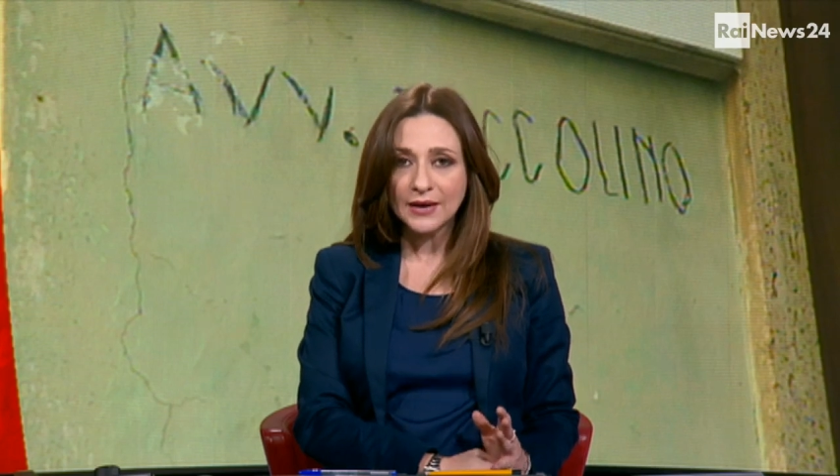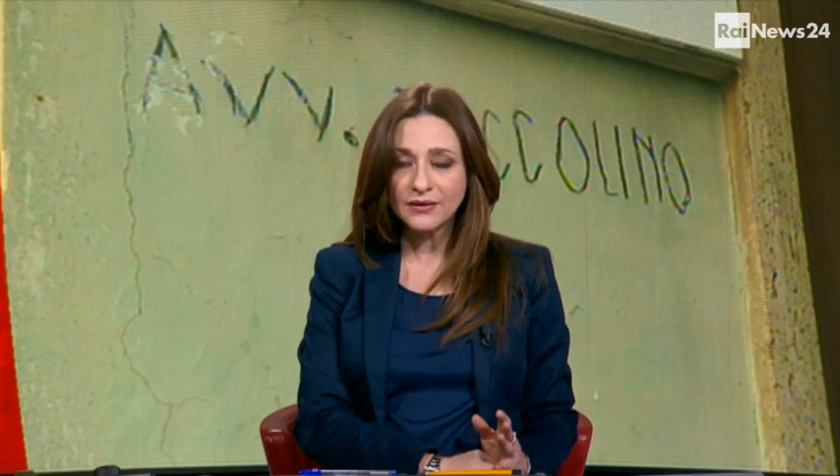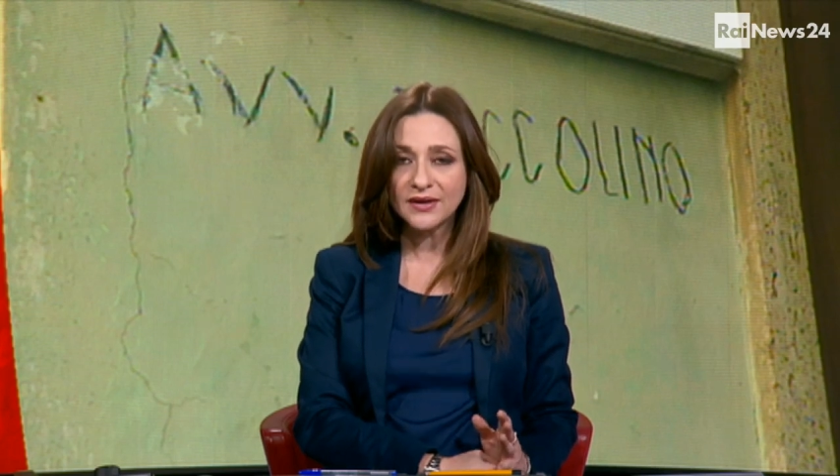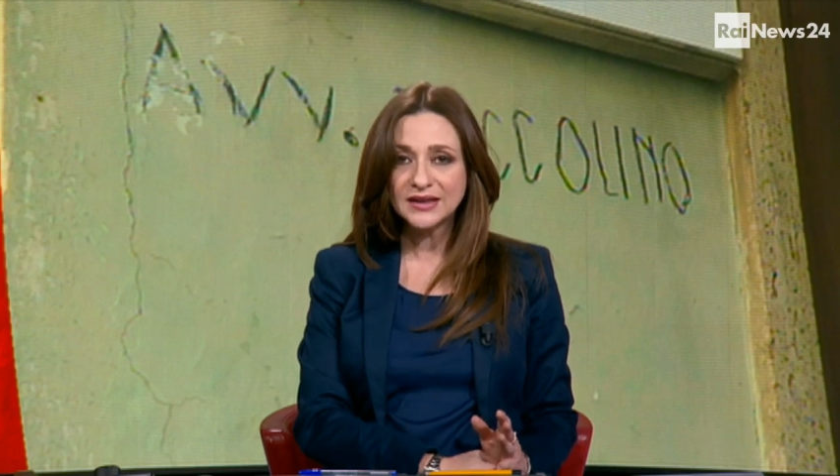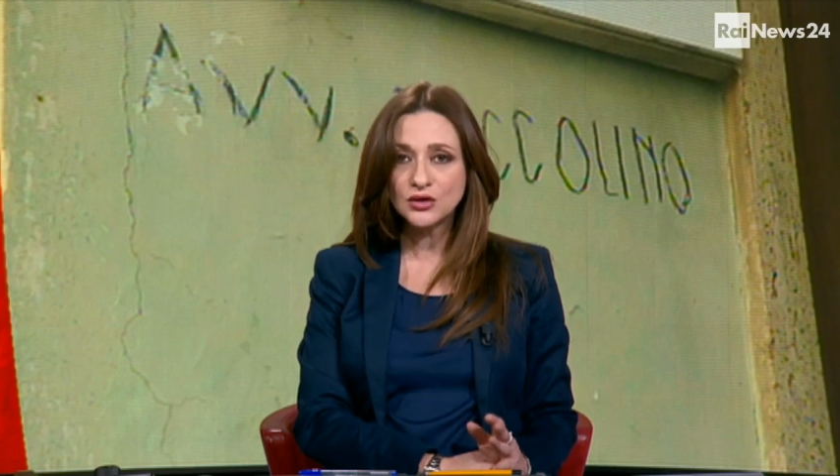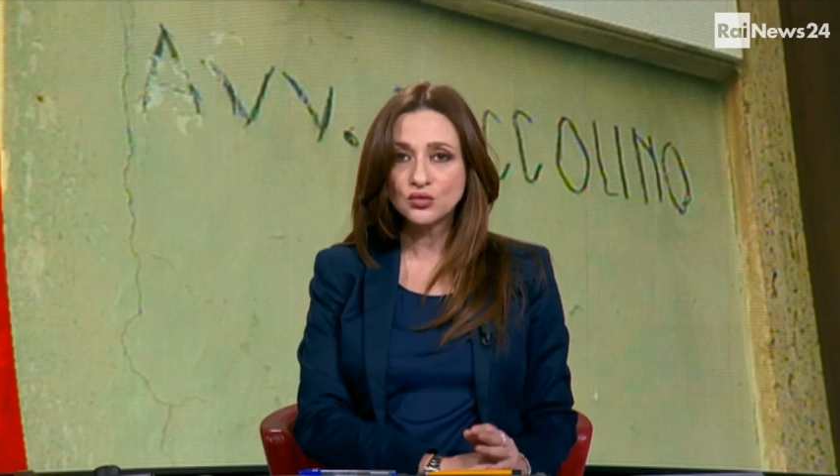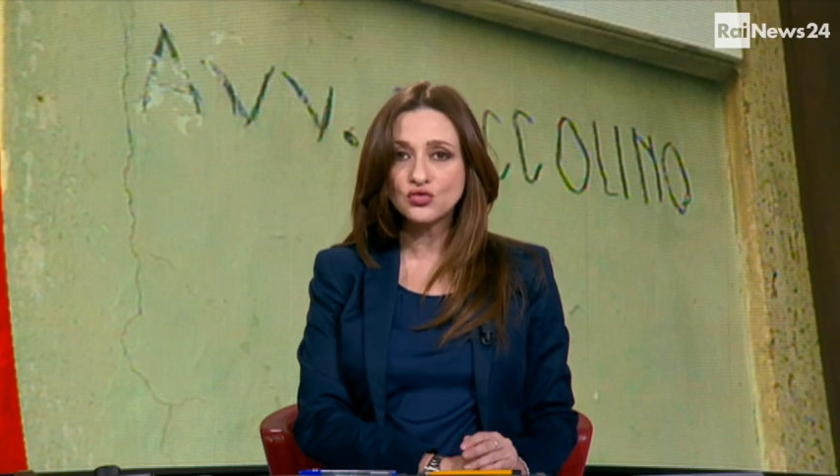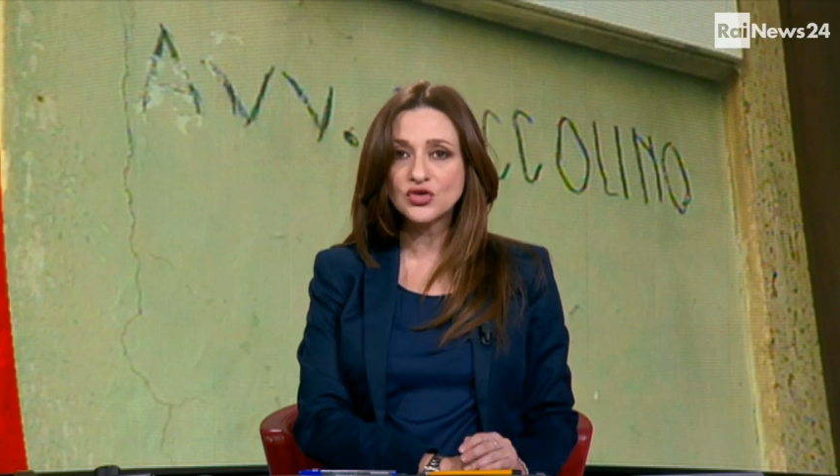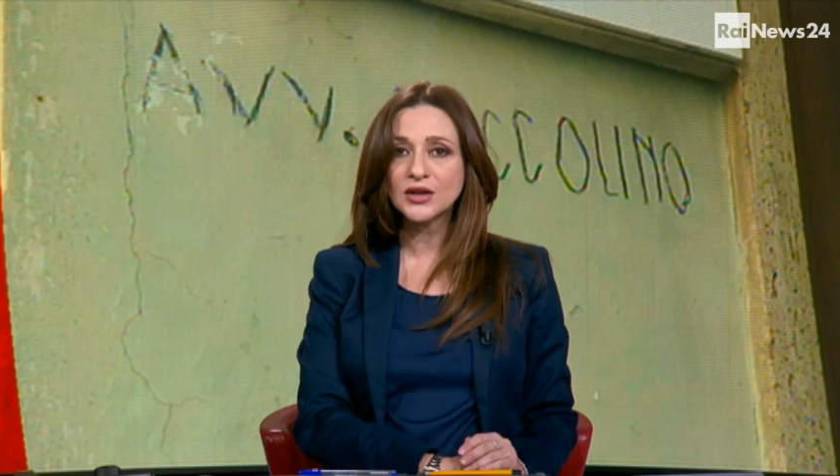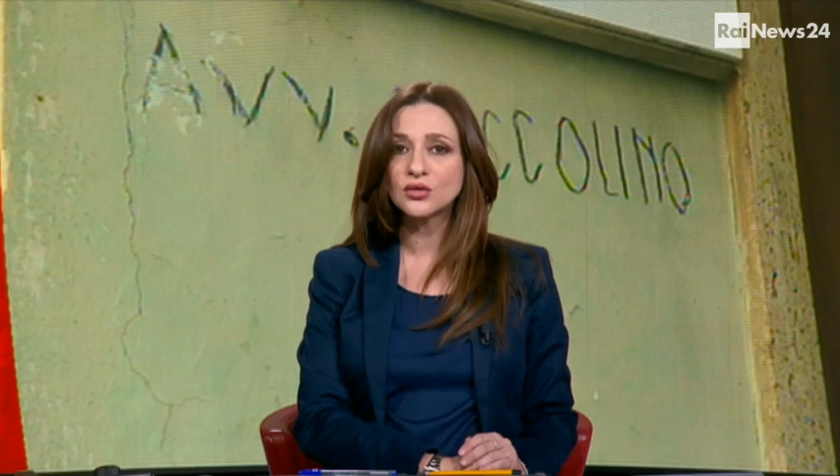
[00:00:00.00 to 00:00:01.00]
aveva
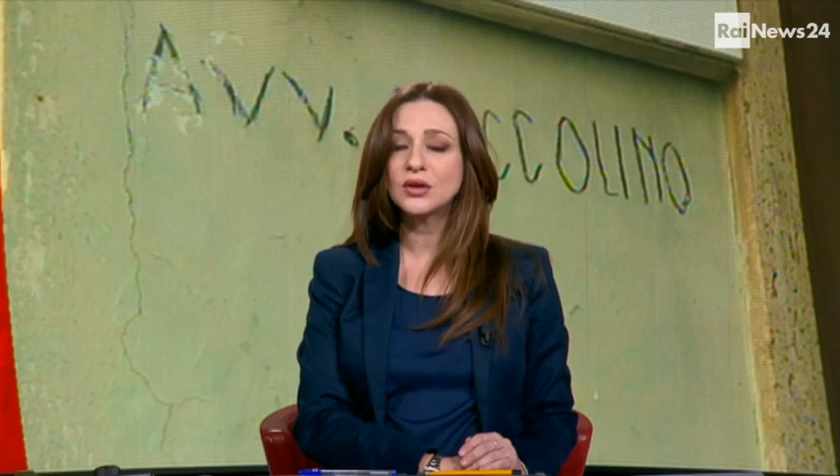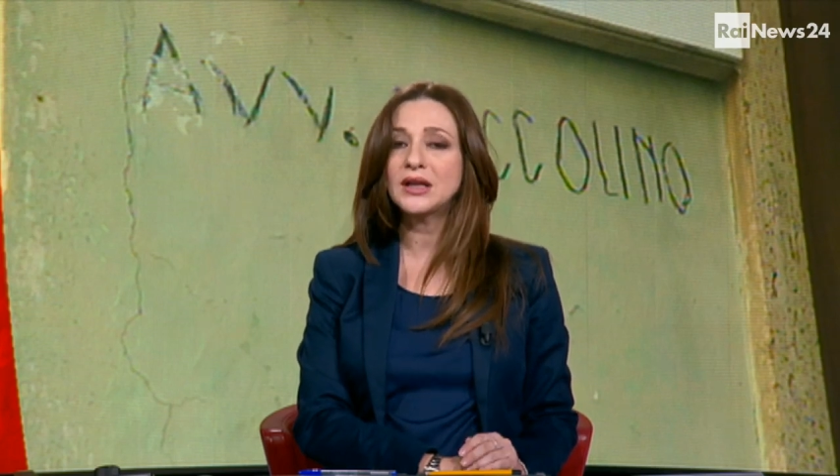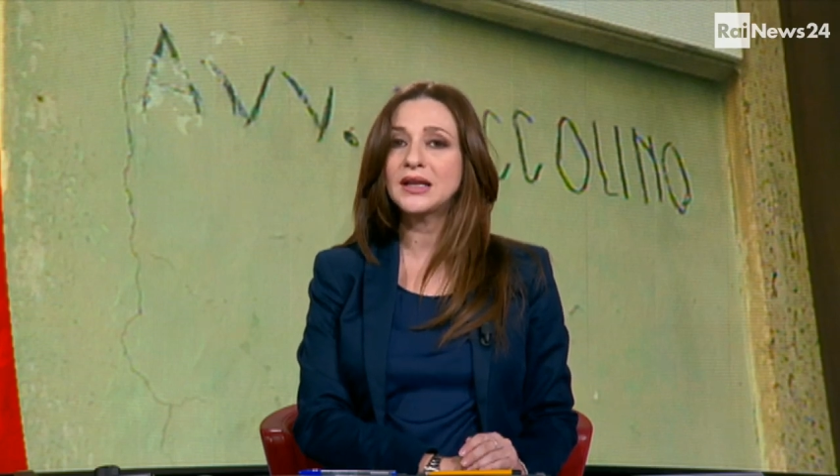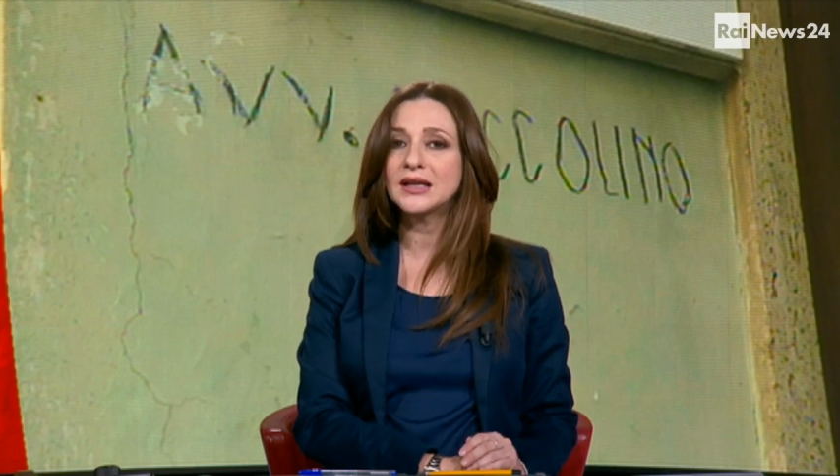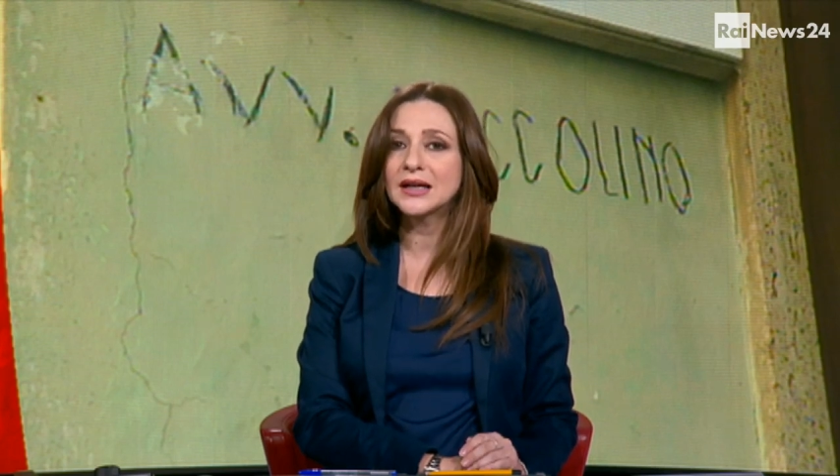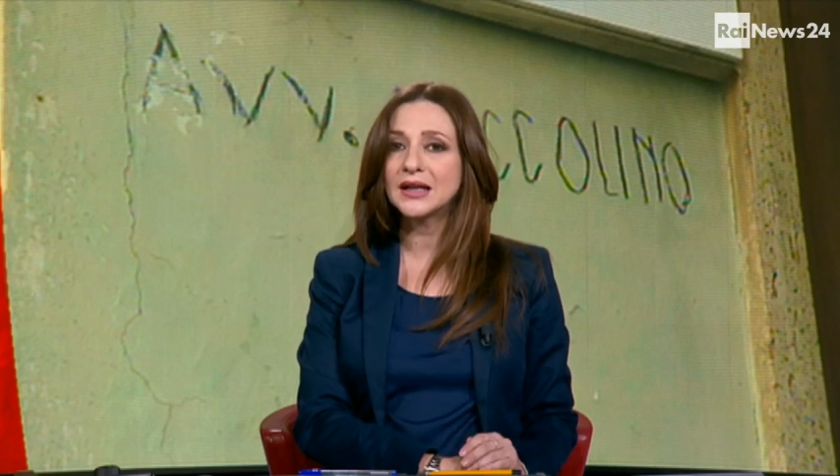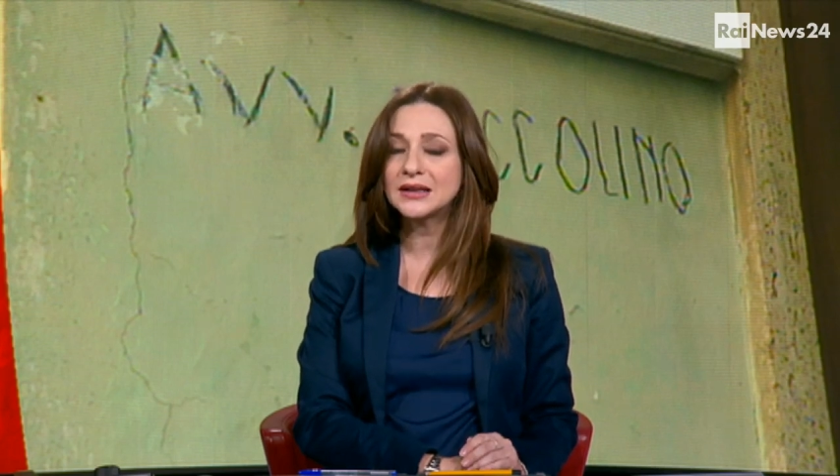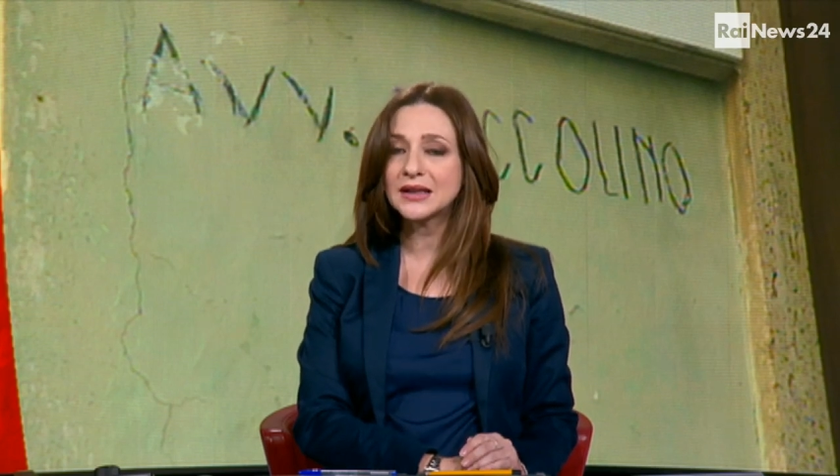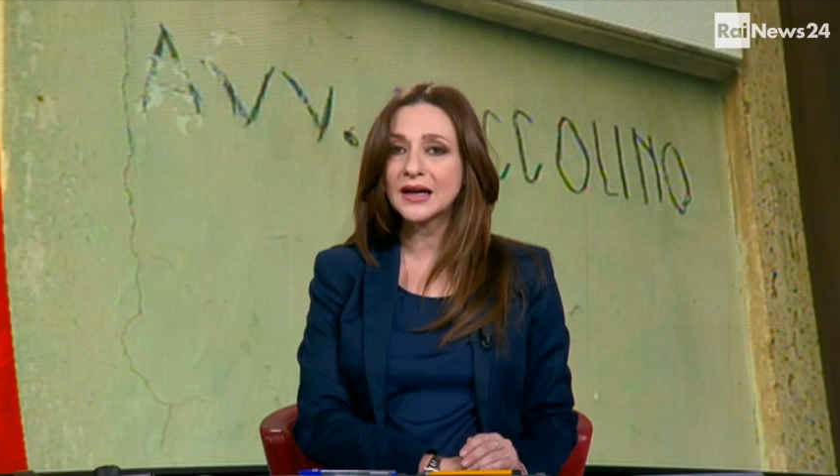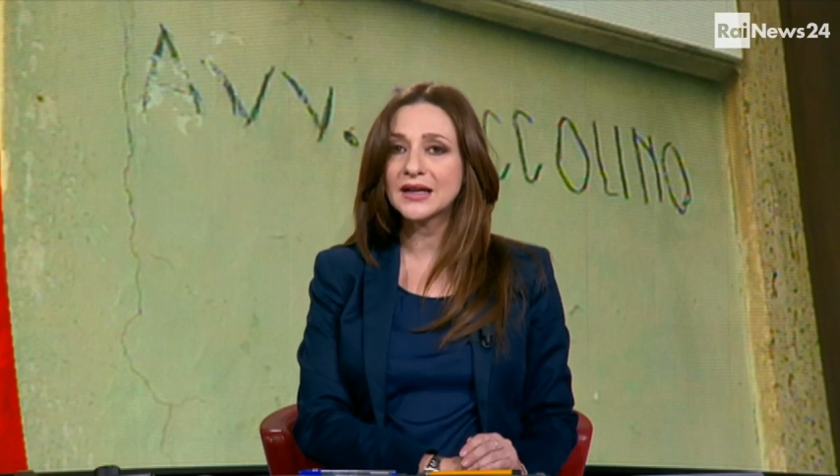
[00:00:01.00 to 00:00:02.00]
denunciato
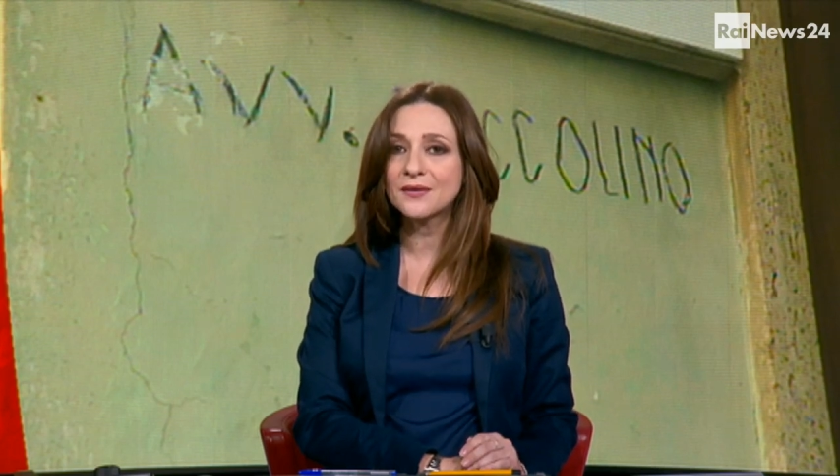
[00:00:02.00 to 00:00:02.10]
illegalità